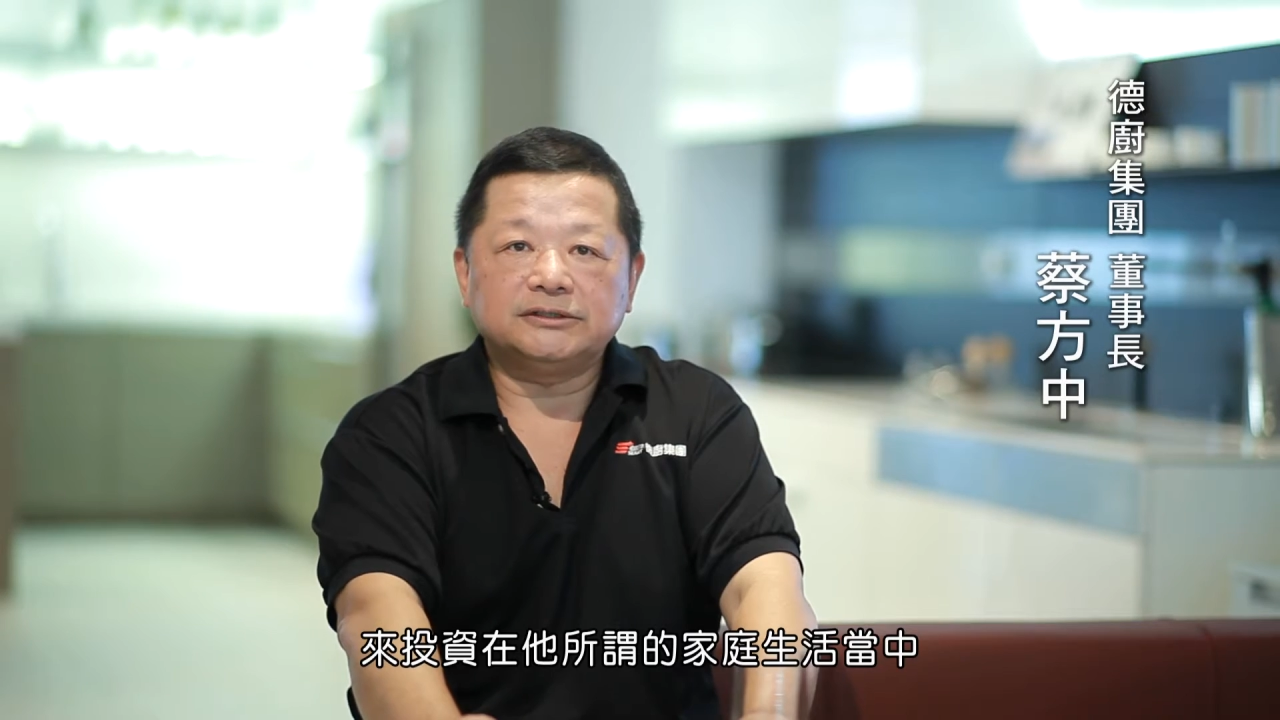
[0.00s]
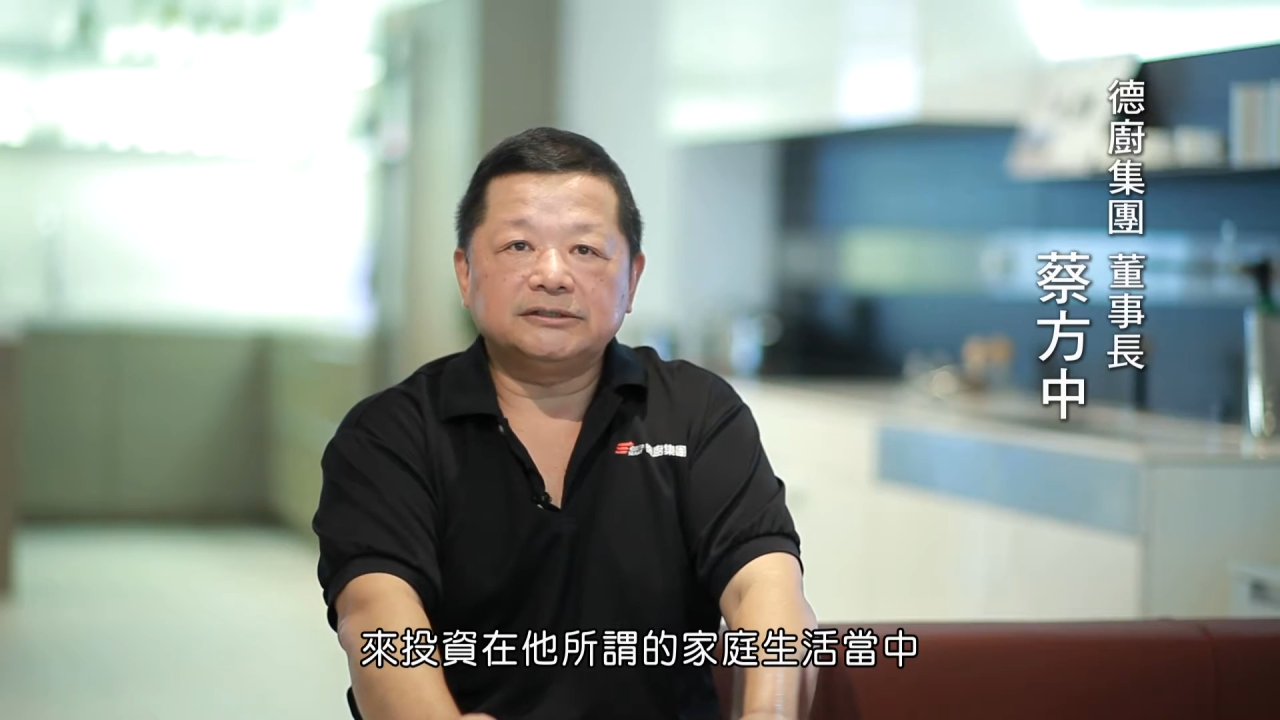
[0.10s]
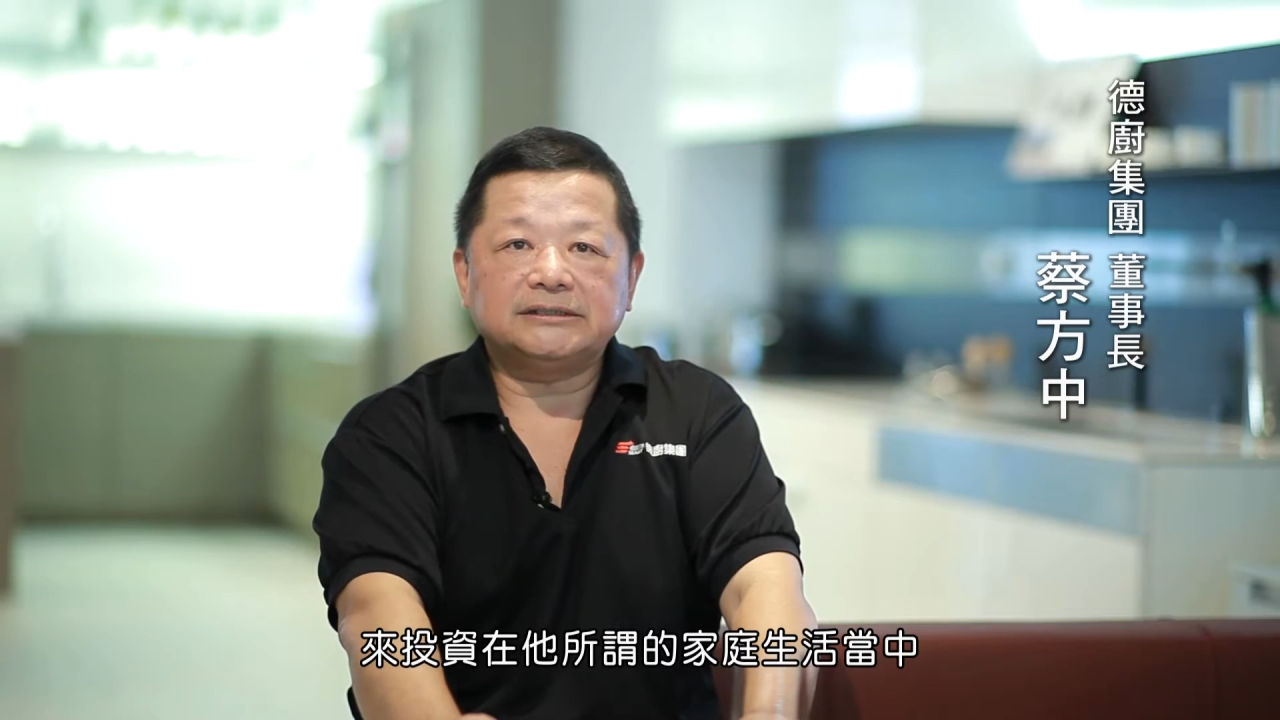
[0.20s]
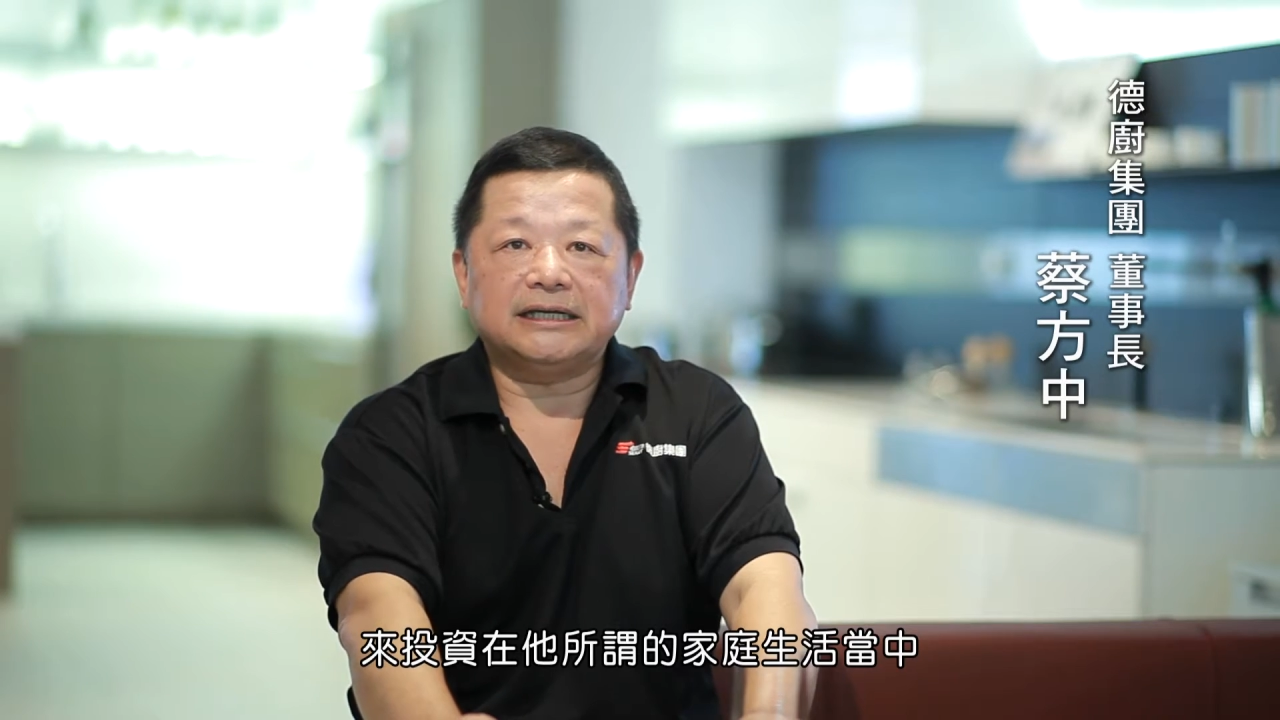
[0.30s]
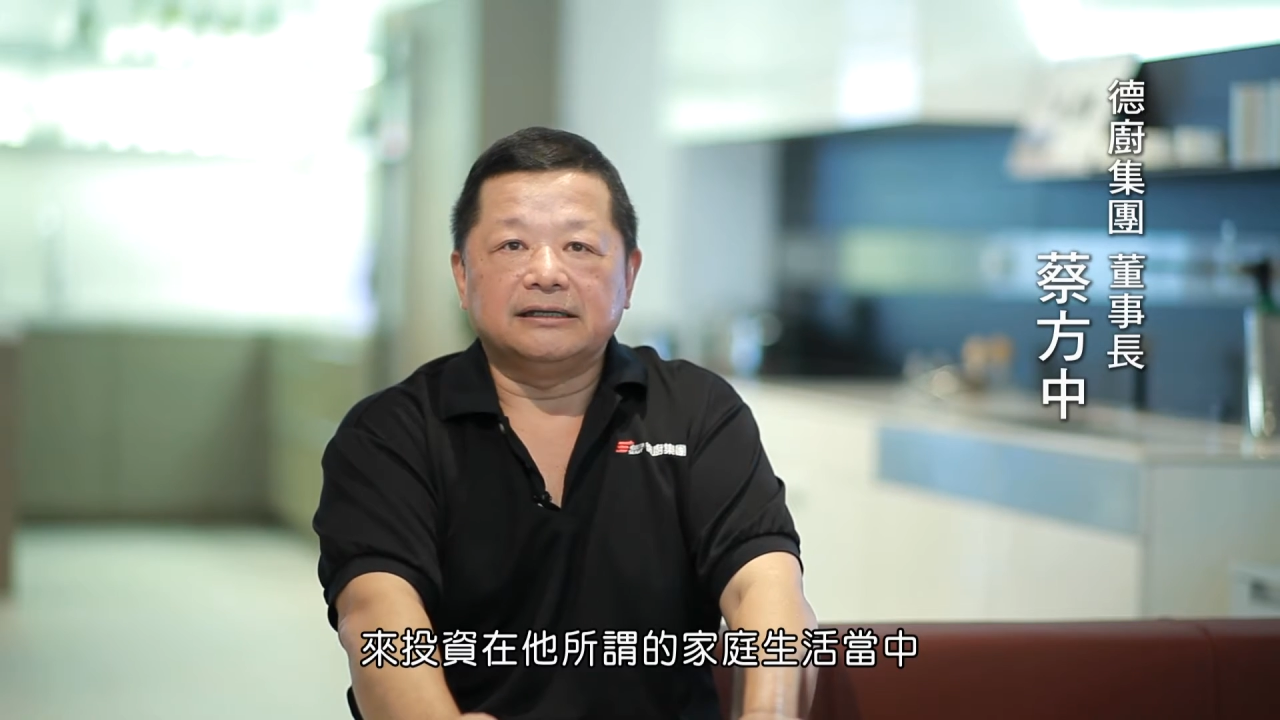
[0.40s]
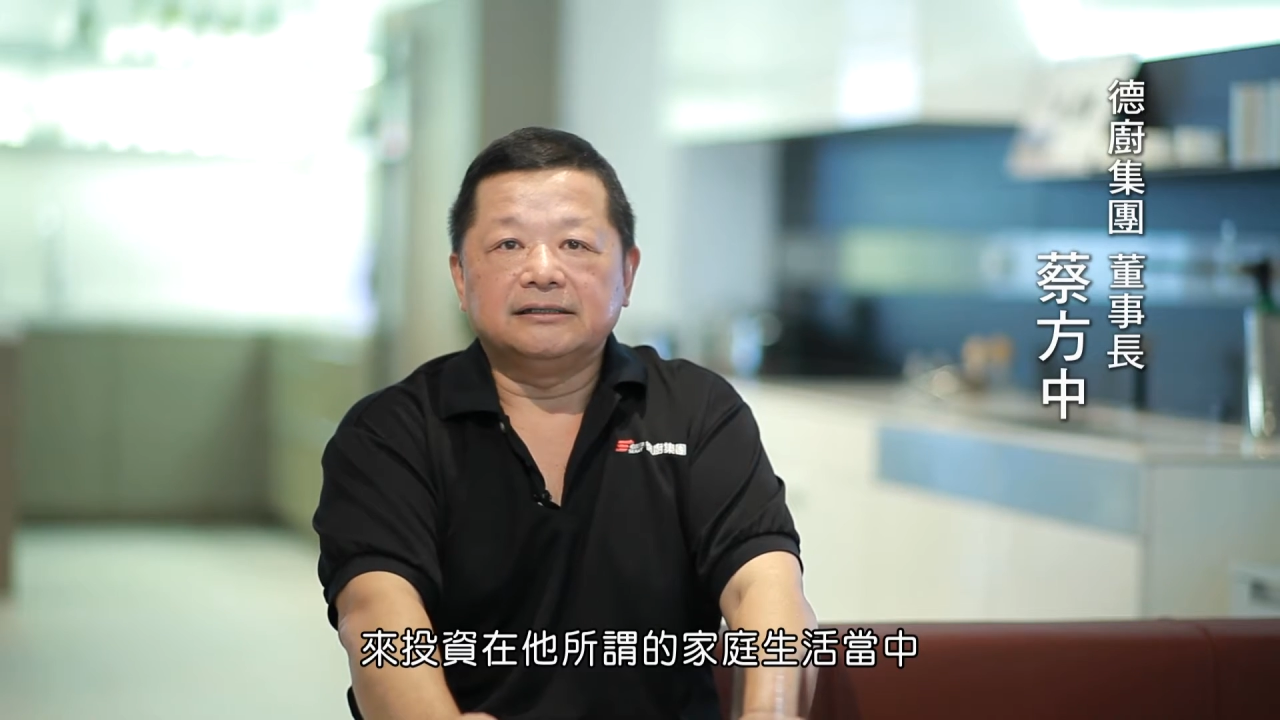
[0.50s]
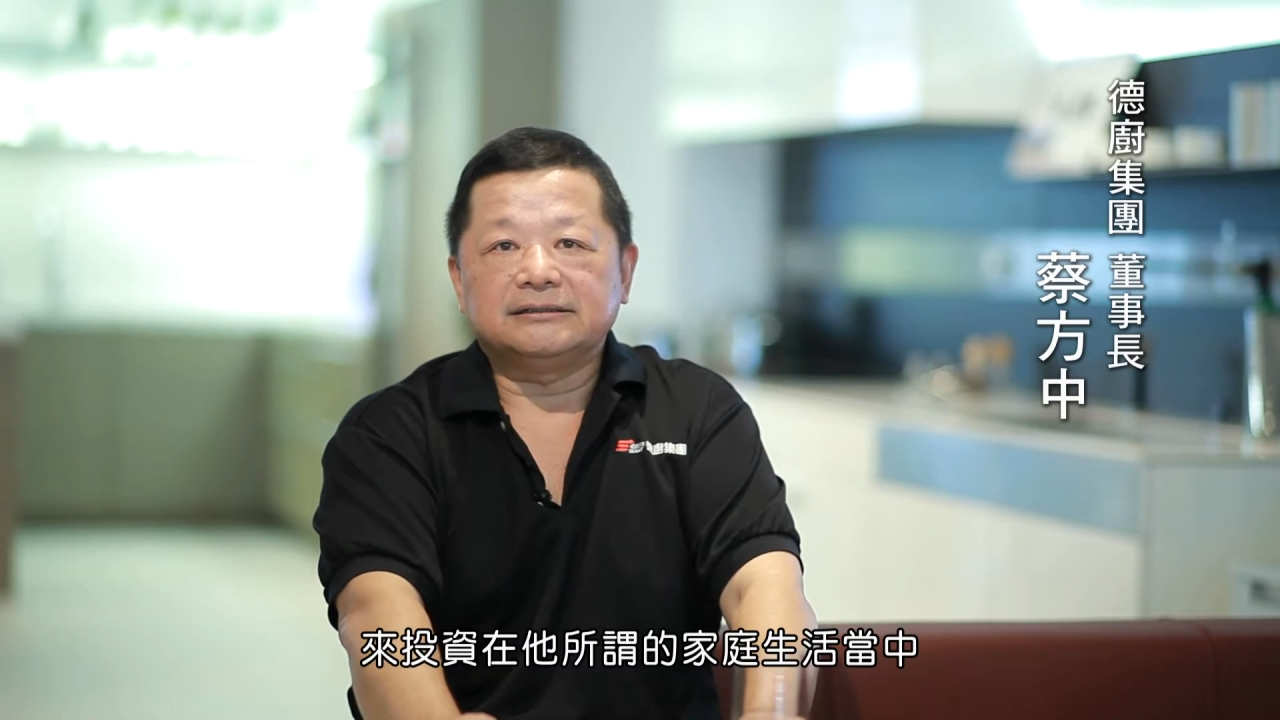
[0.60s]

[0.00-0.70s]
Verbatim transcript: 资在